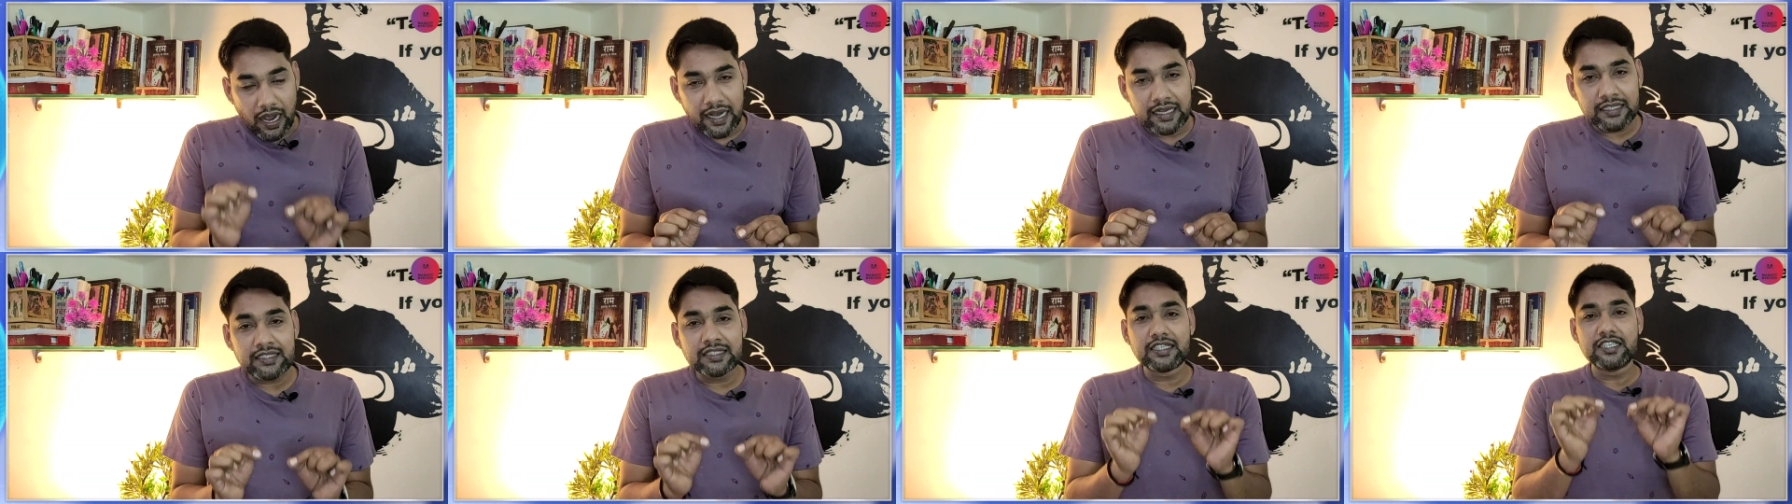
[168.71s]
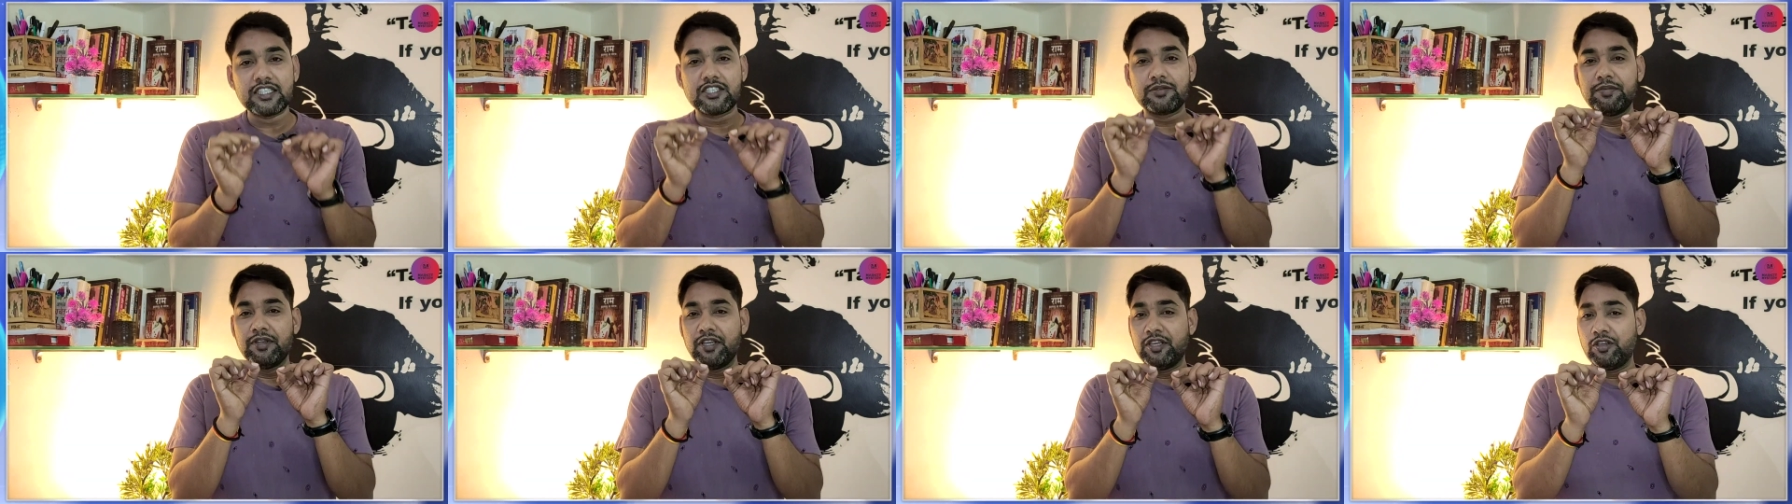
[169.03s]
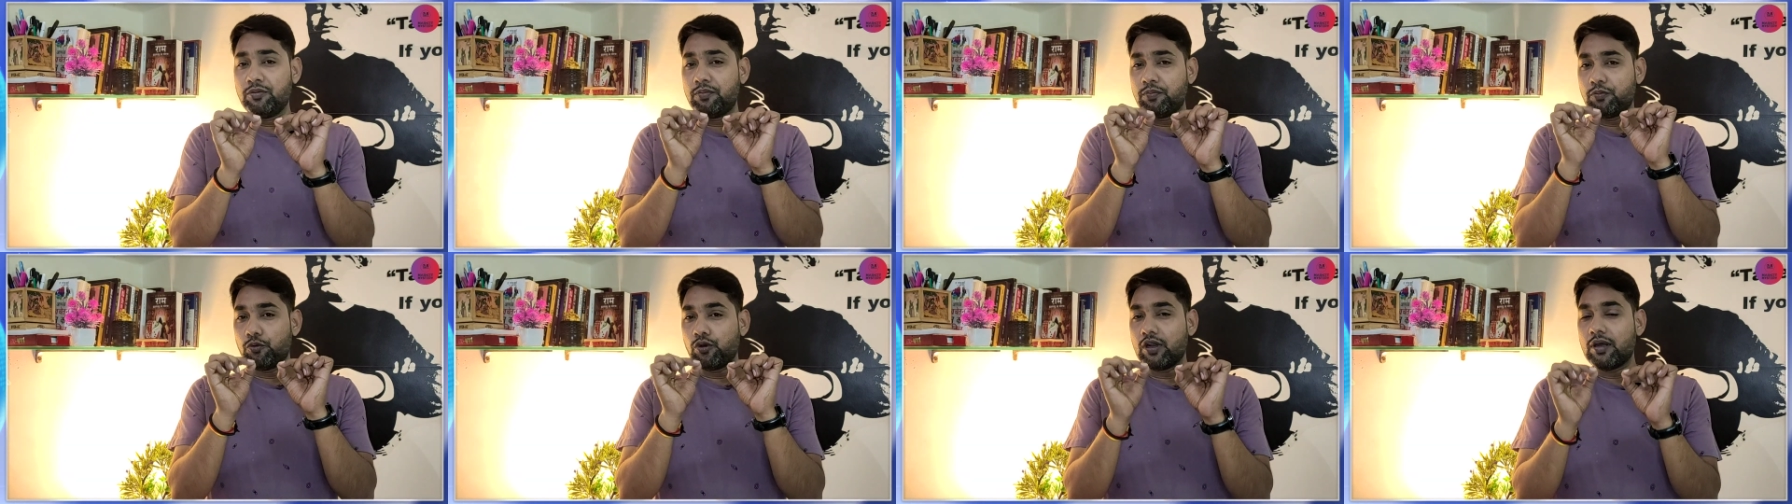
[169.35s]
आज के इस
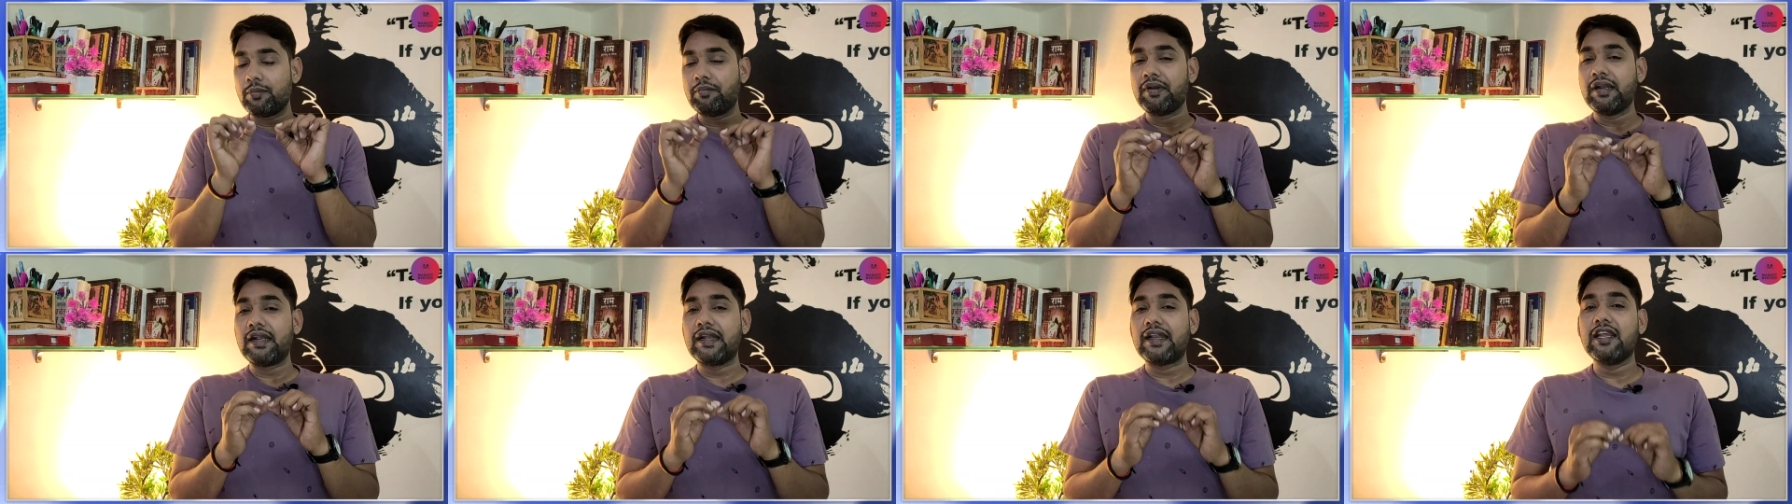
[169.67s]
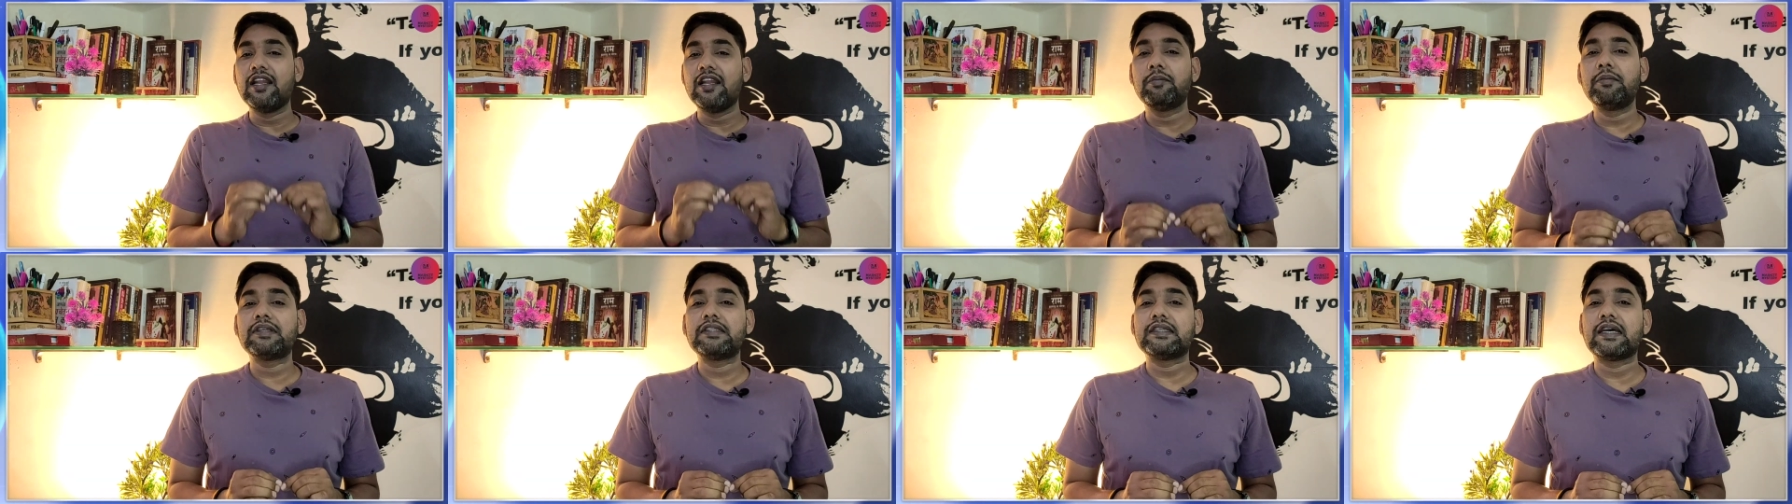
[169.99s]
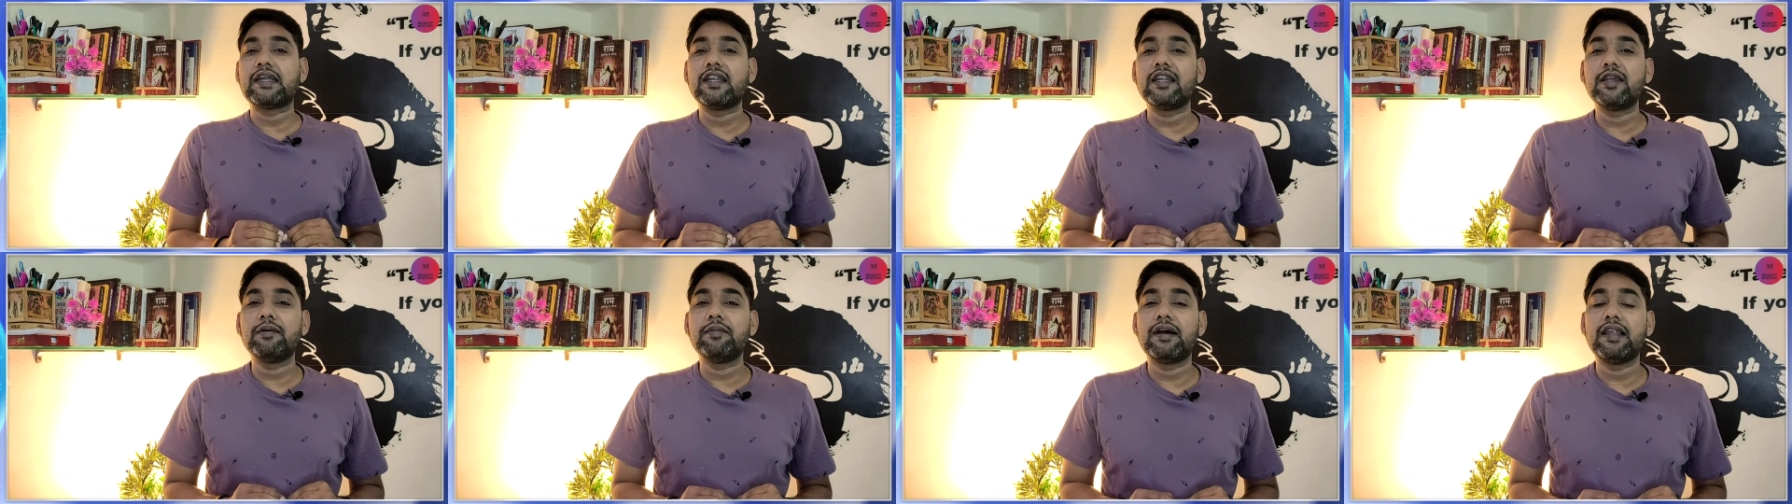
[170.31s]
वीडियो में पूरा हम डिटेल में
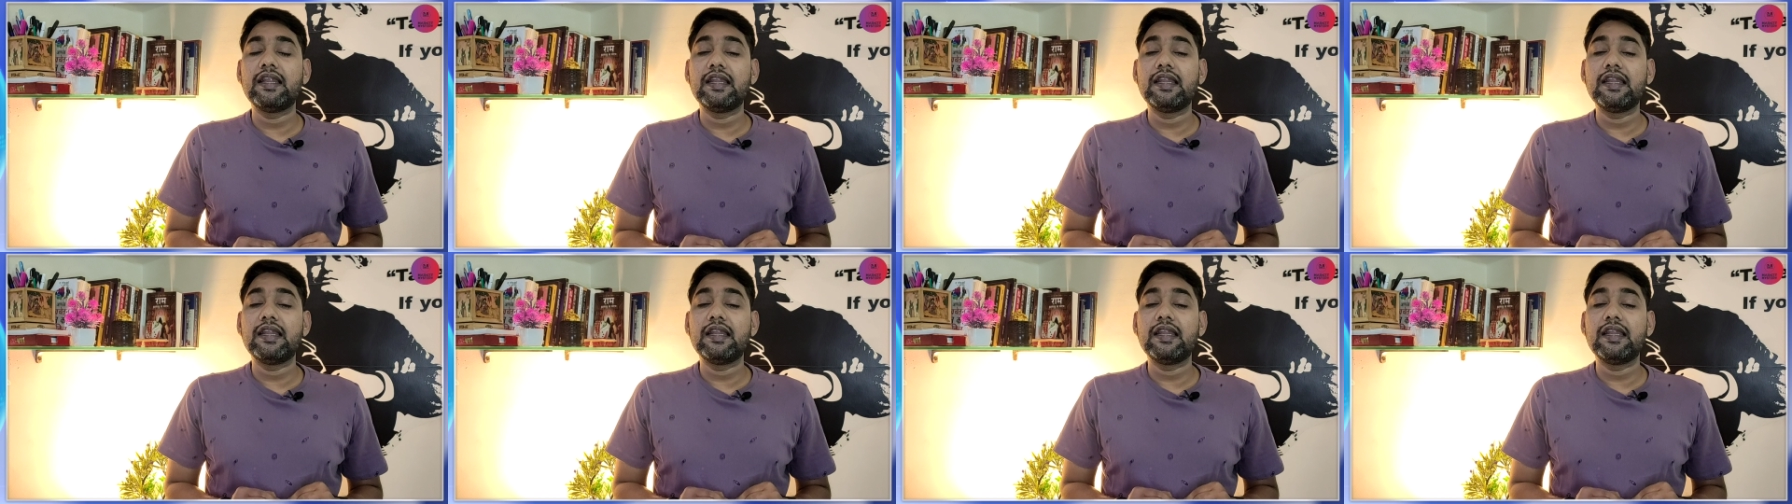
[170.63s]
जानने